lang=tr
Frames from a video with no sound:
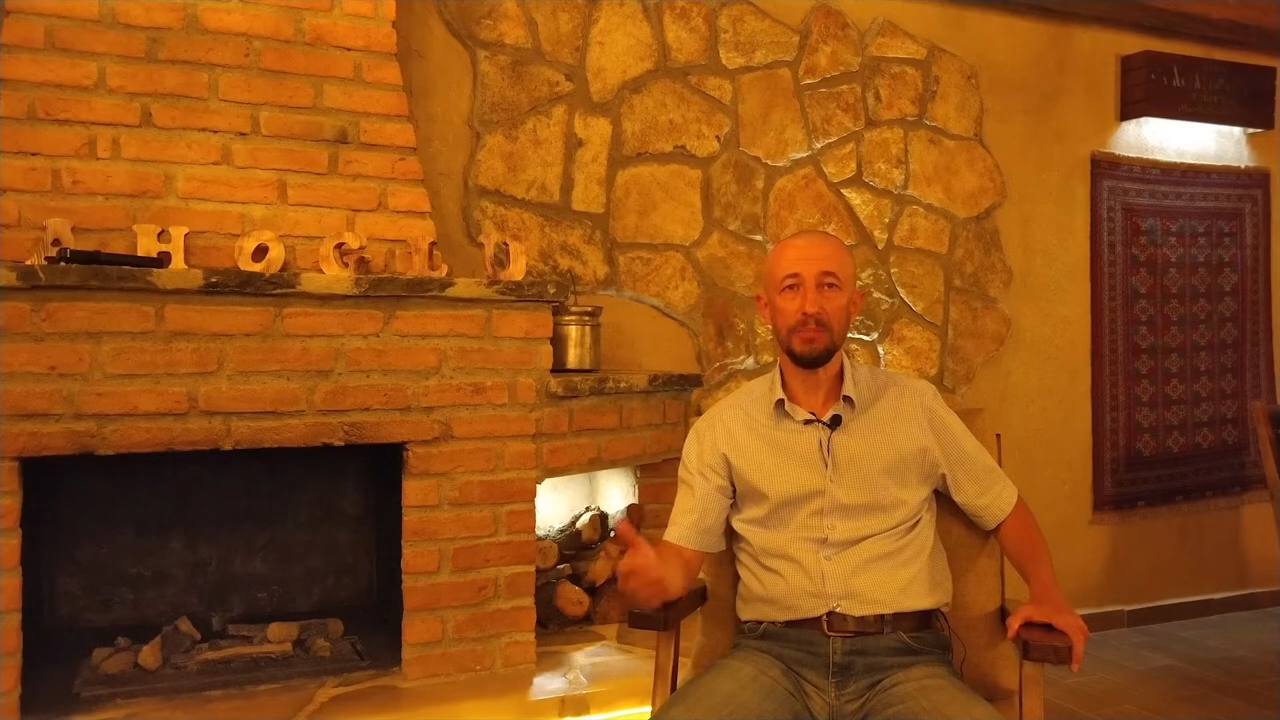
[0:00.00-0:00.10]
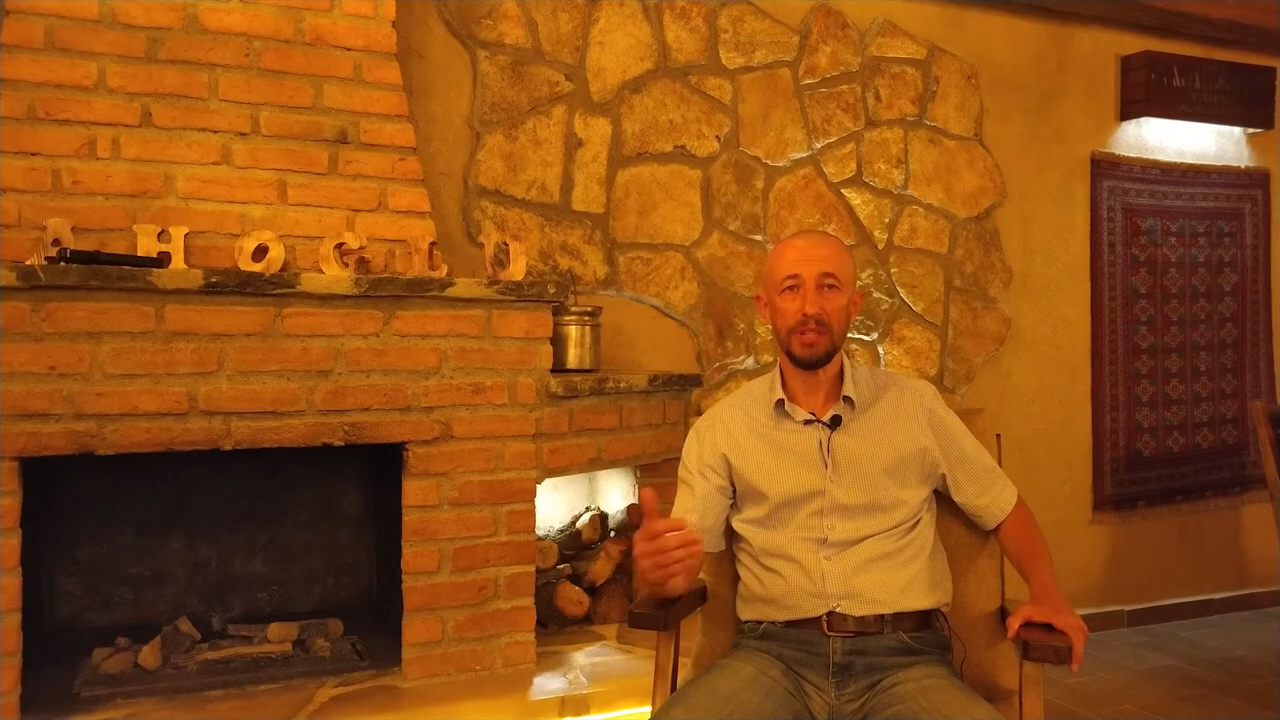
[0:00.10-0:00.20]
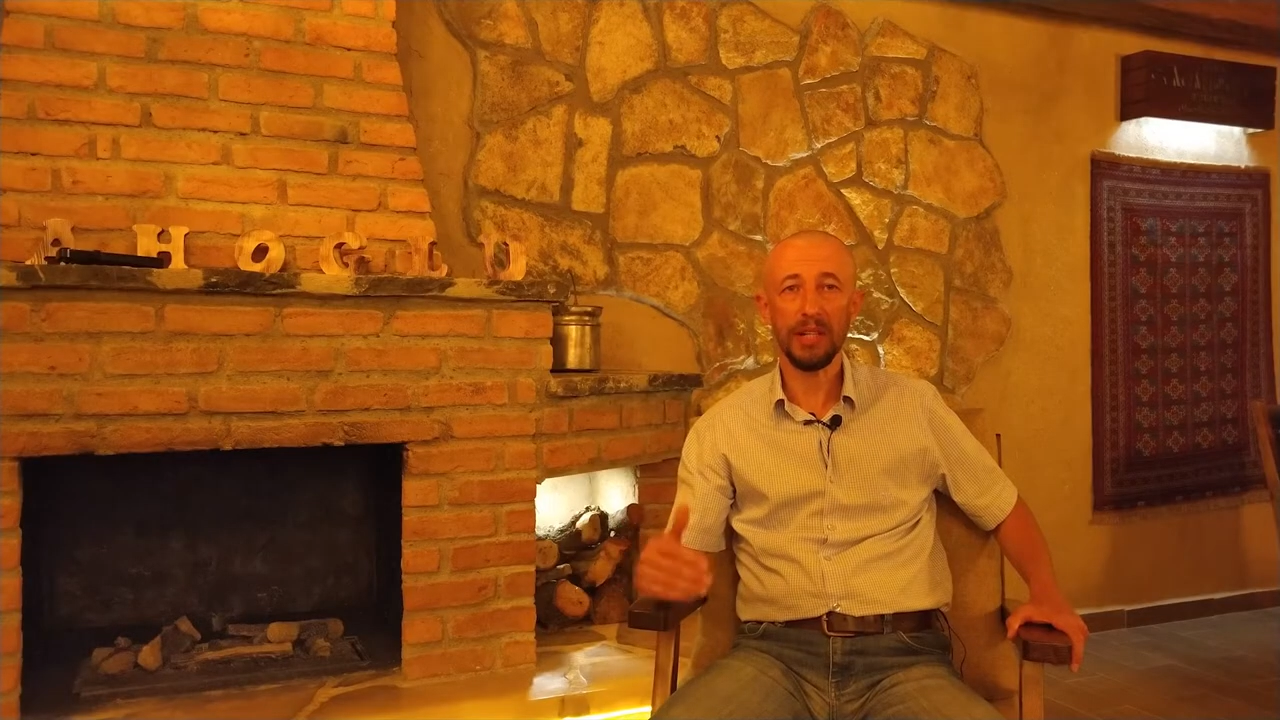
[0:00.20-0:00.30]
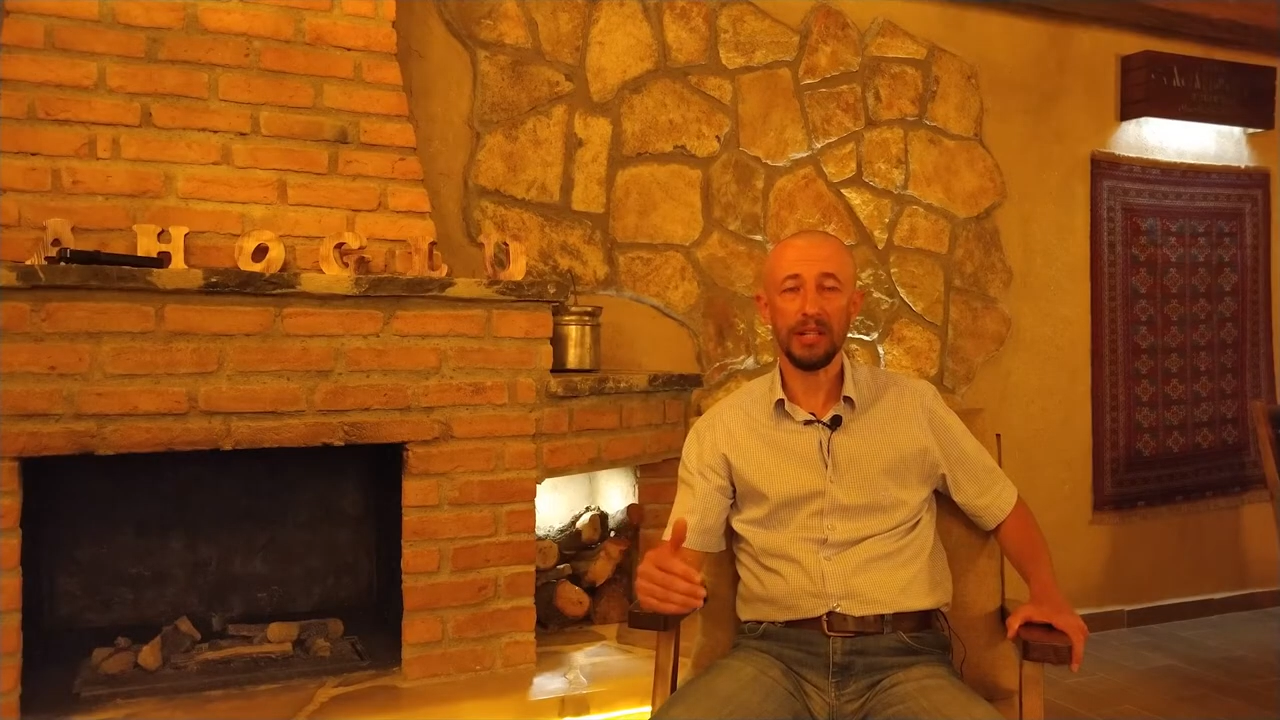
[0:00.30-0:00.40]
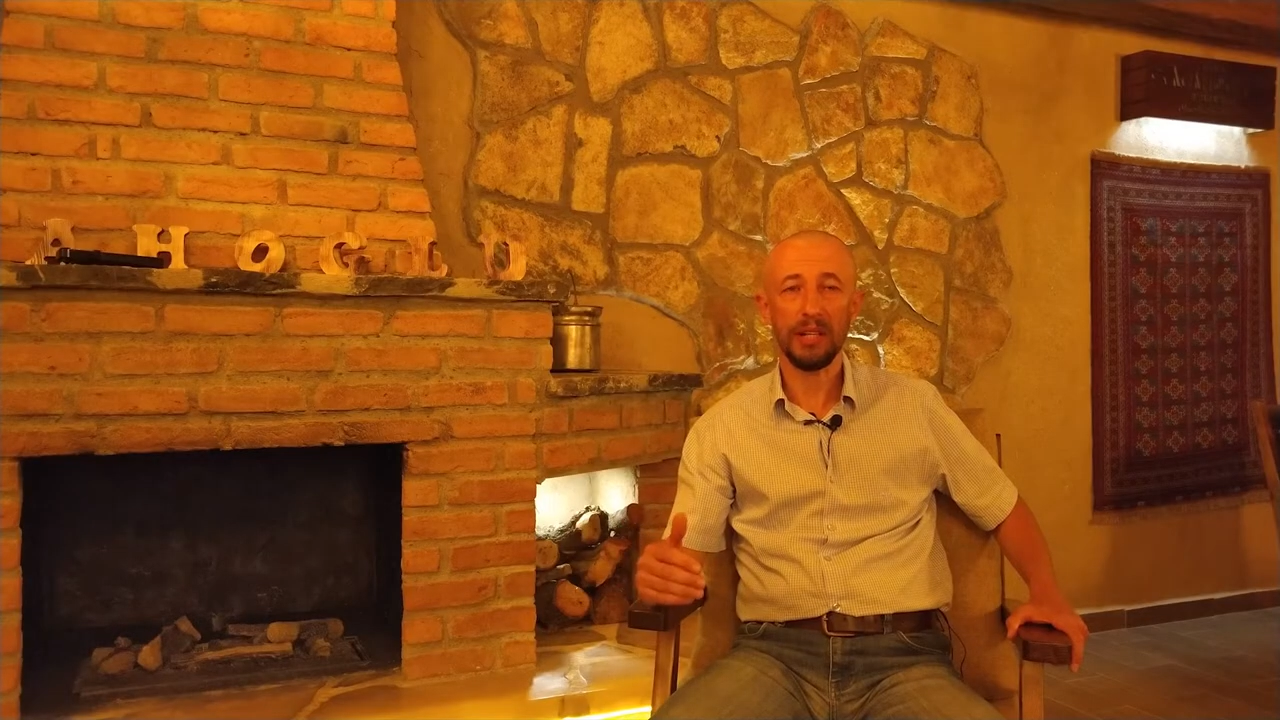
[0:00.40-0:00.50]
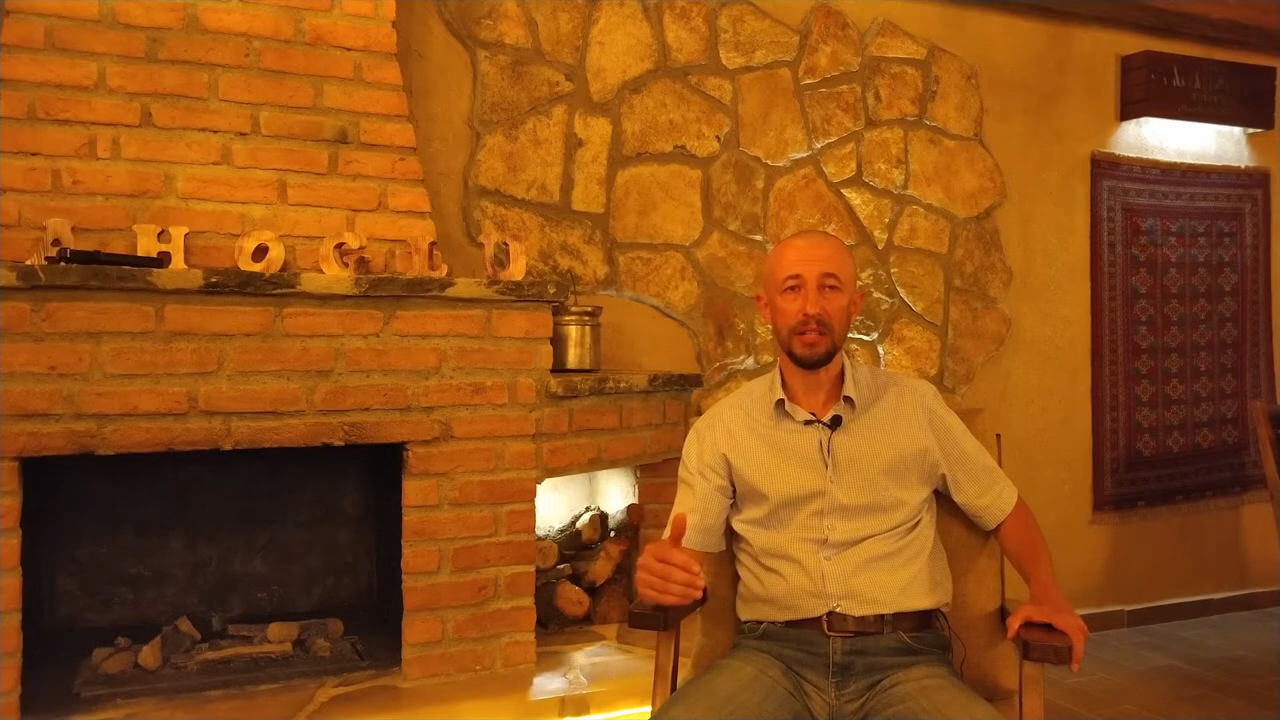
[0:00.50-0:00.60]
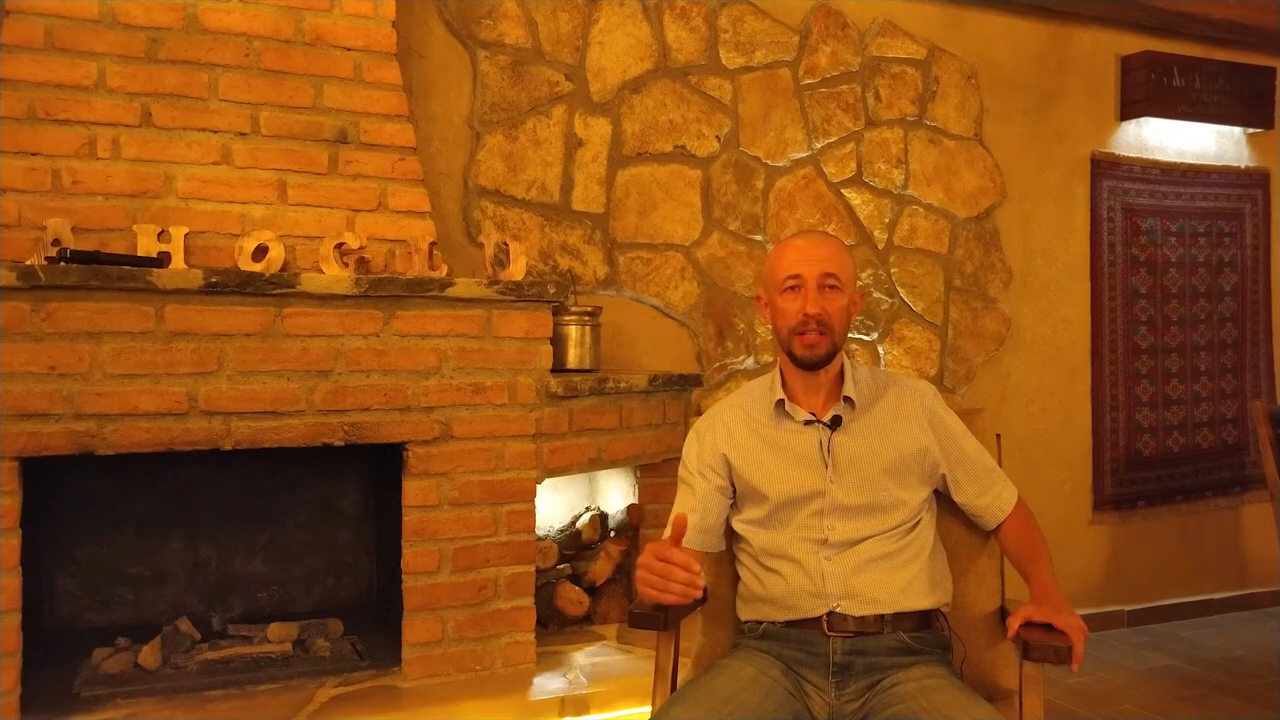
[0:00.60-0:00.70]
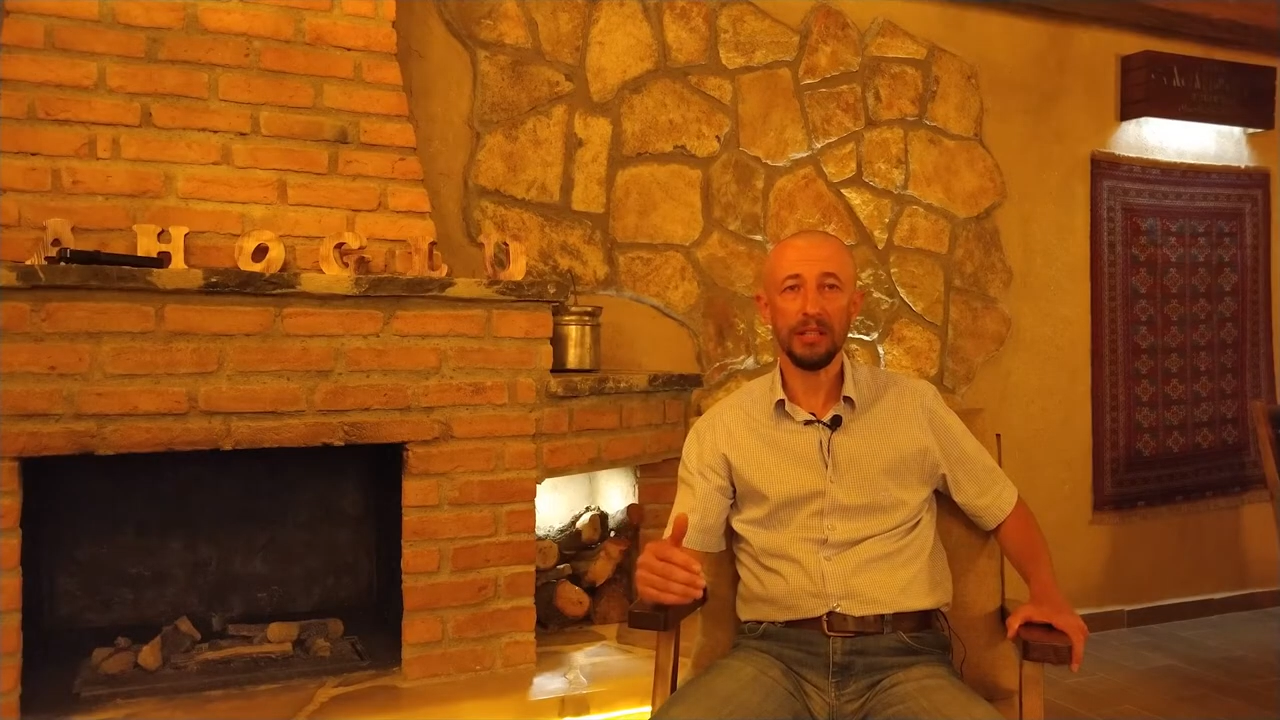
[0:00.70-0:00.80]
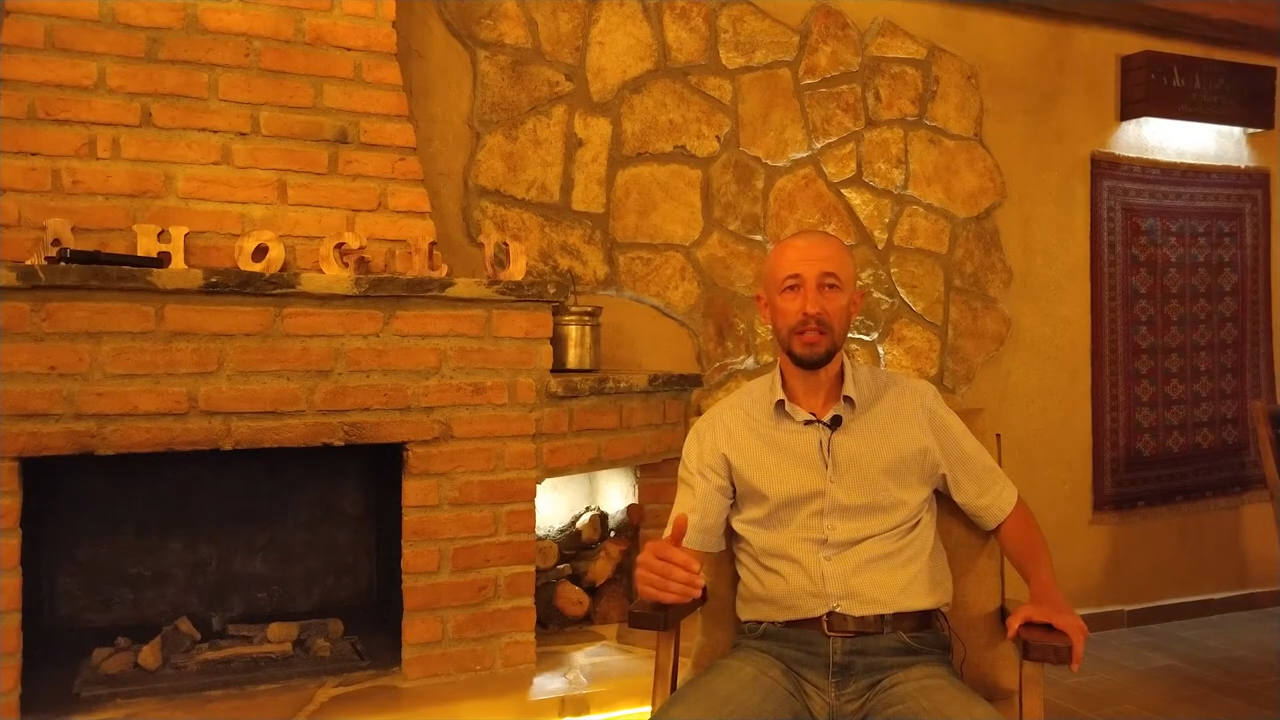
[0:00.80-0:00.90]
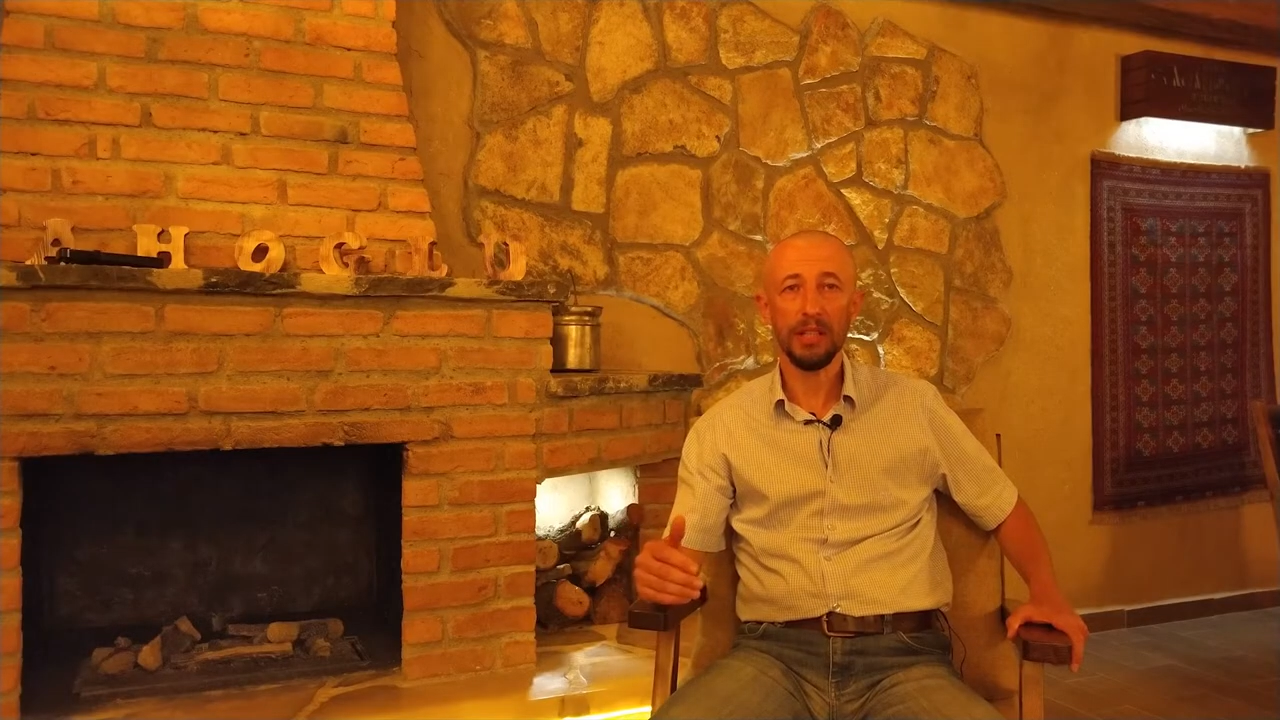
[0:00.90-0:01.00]
bir yer
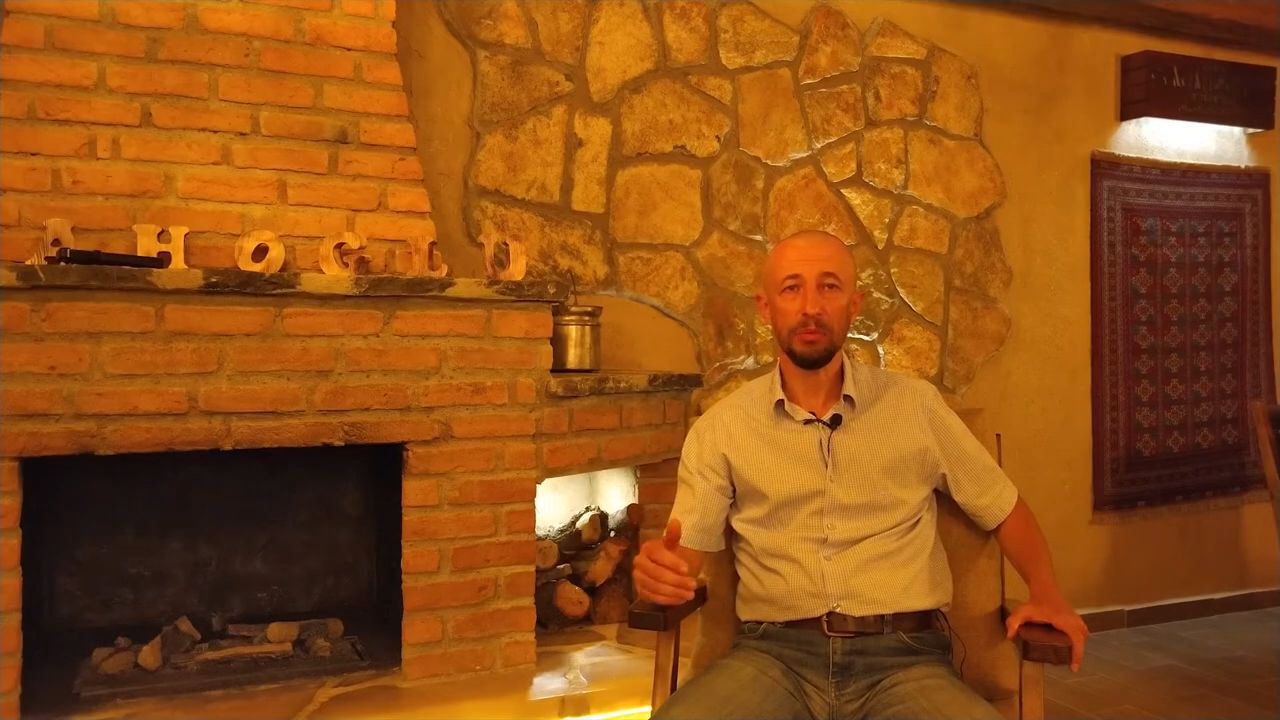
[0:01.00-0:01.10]
ararken